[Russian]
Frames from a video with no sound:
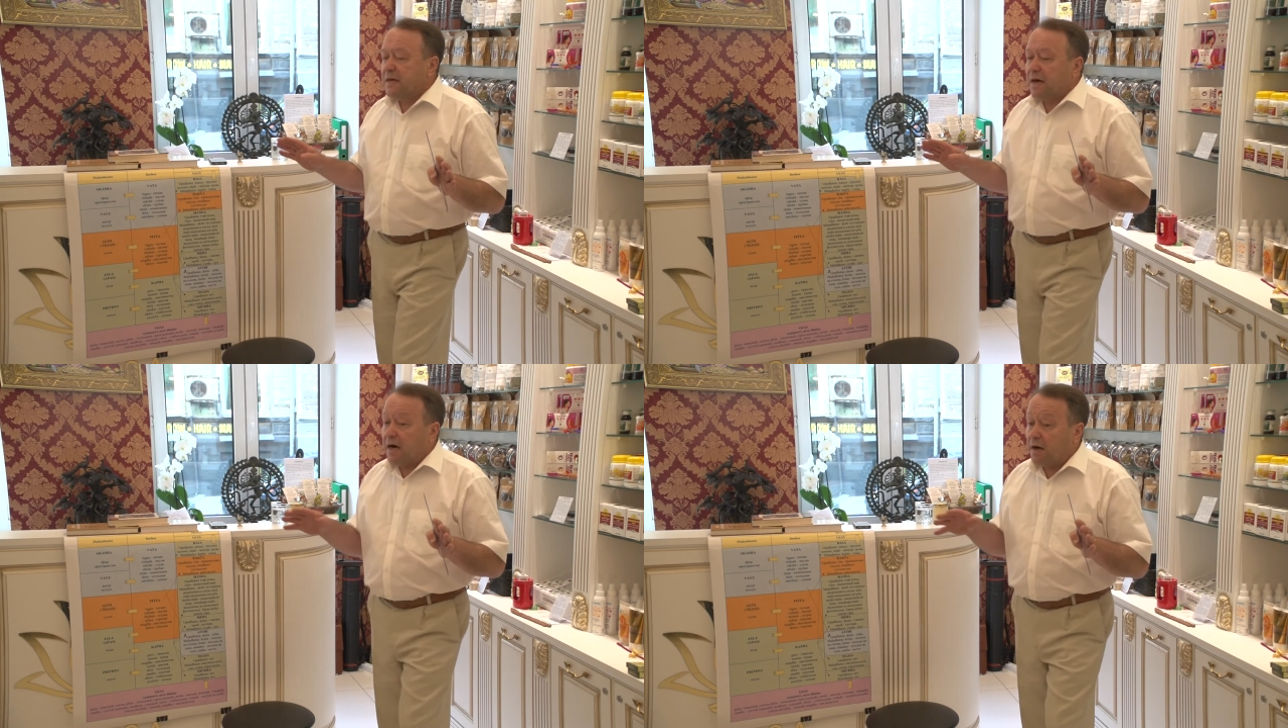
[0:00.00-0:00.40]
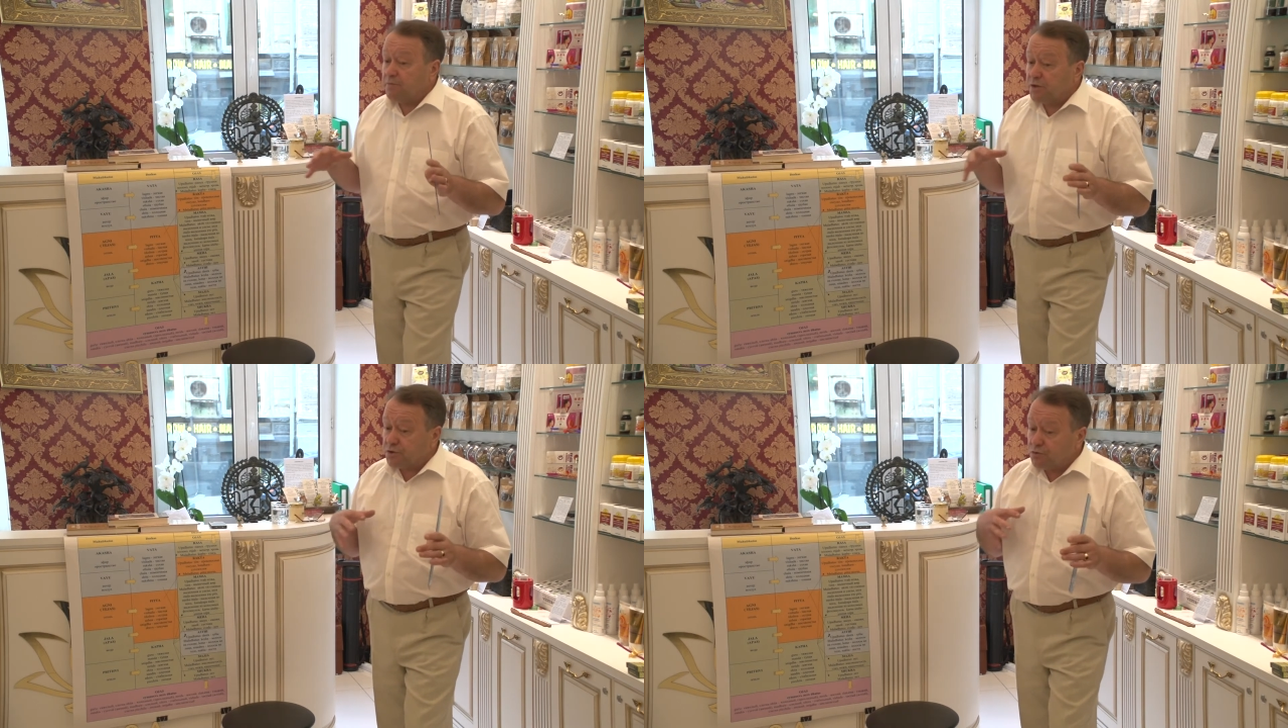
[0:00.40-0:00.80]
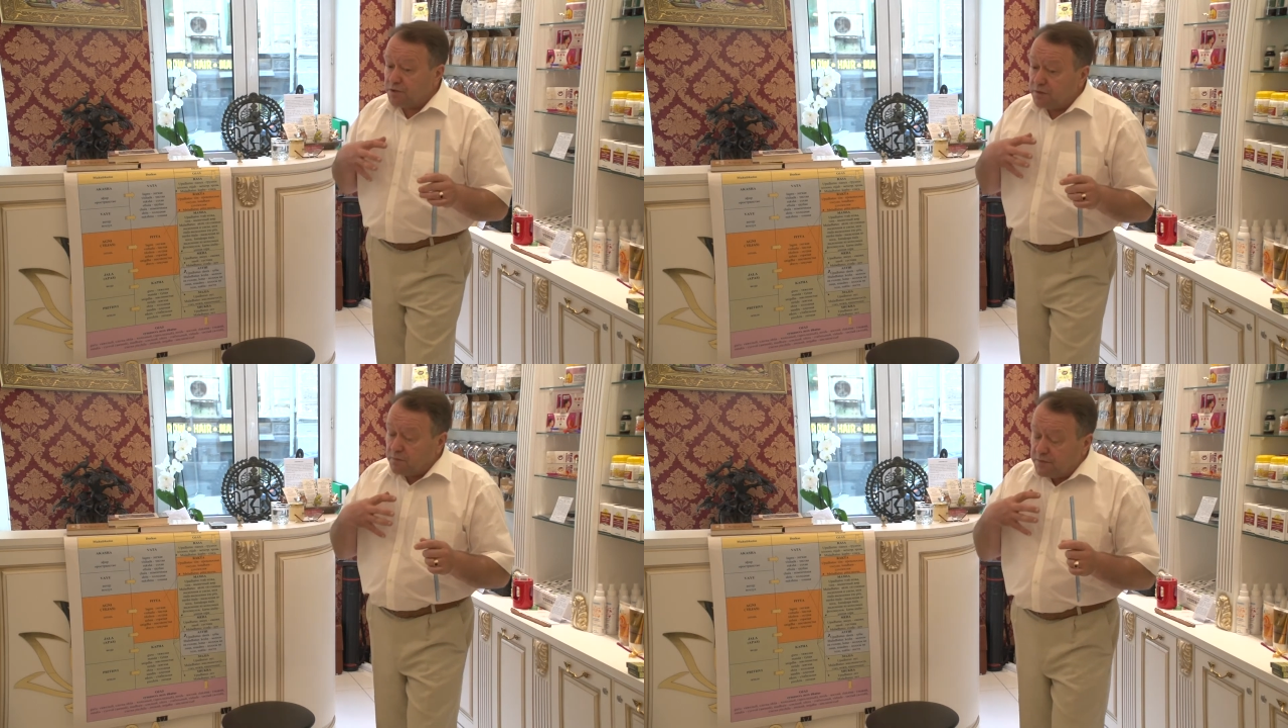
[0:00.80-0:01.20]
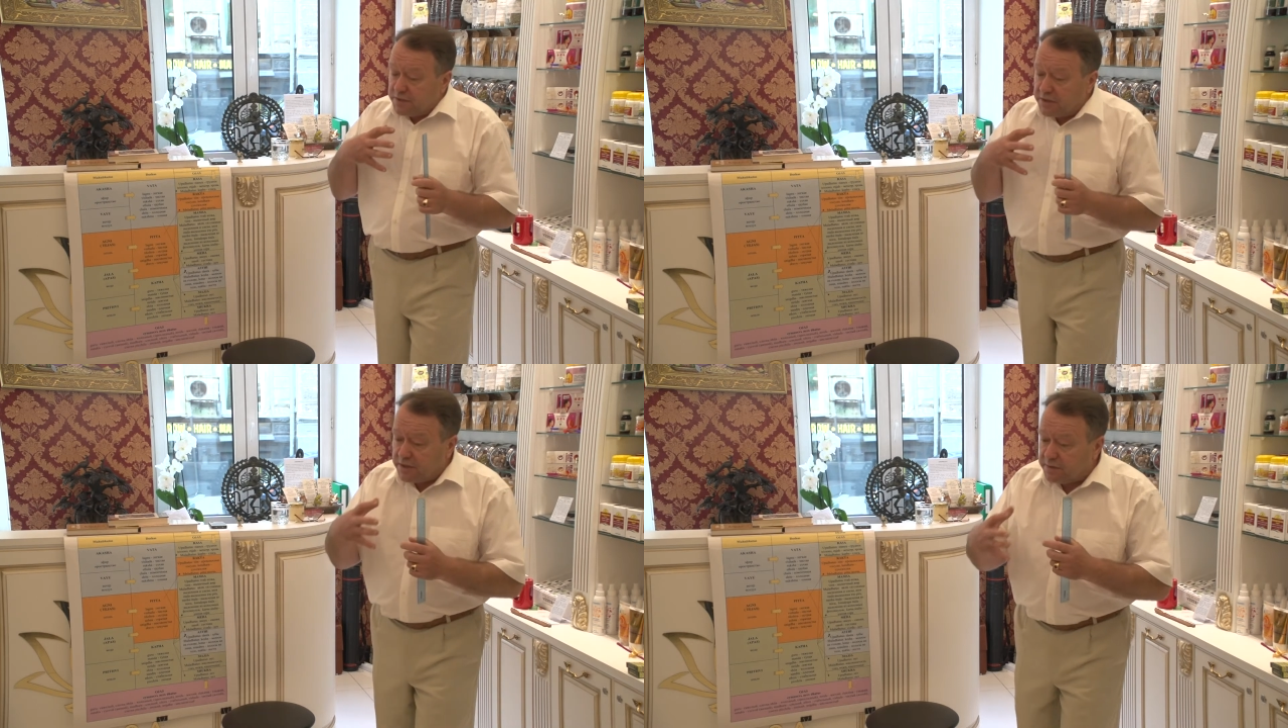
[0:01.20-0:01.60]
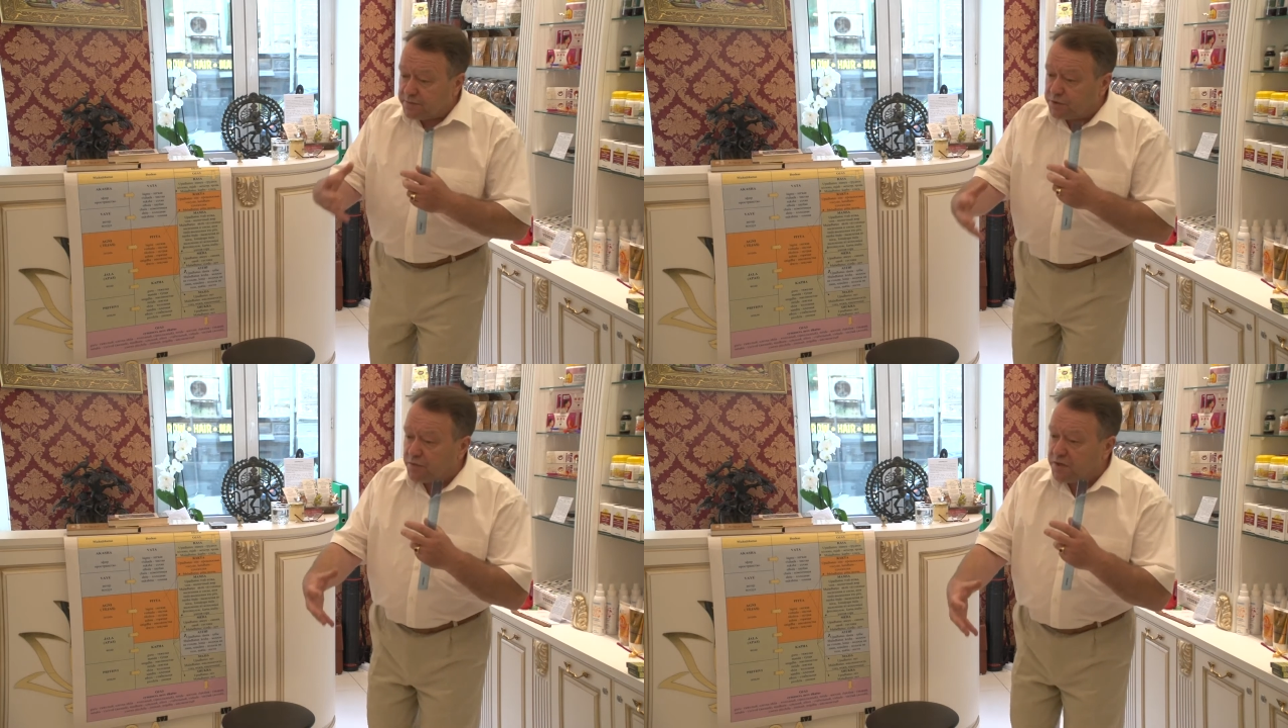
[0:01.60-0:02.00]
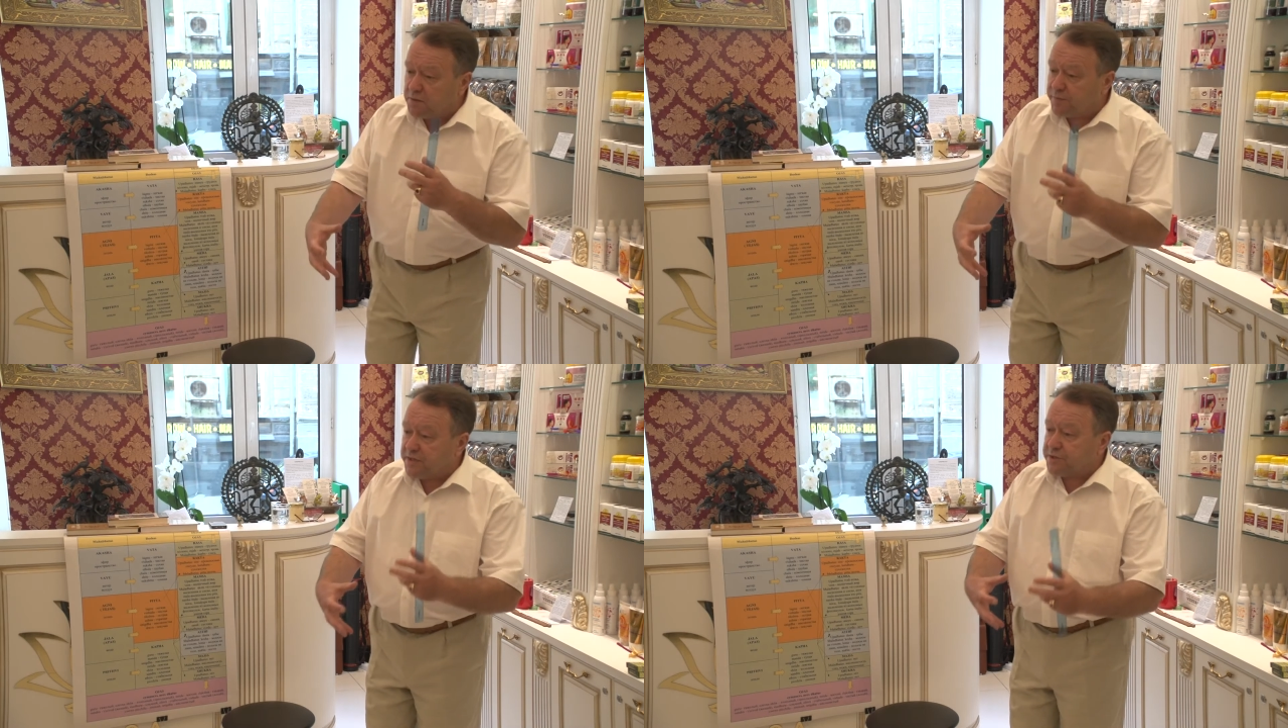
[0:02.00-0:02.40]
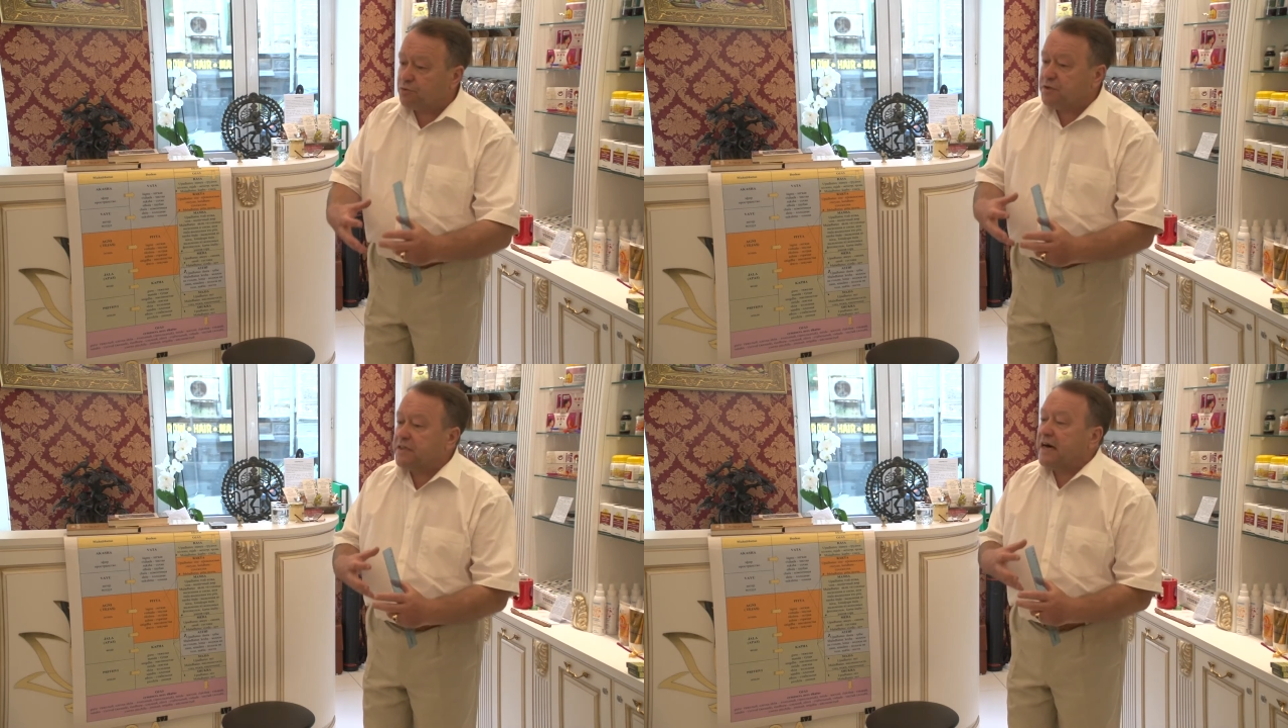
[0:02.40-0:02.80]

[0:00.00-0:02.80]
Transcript: А между тем в теле все время происходит